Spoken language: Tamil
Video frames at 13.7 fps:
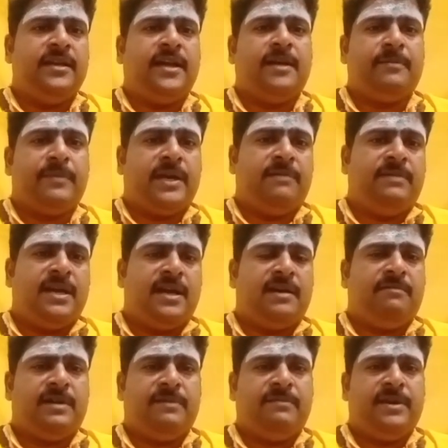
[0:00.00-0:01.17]
இன்னார் மனைவியாக
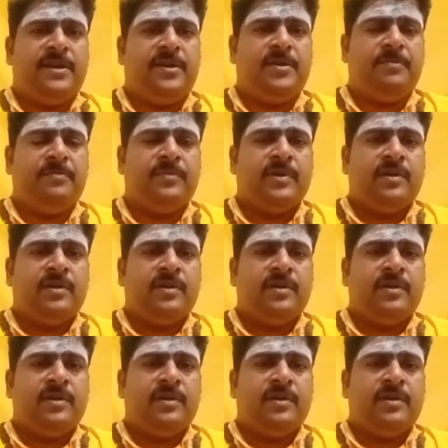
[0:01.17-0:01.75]
வர வேண்டும்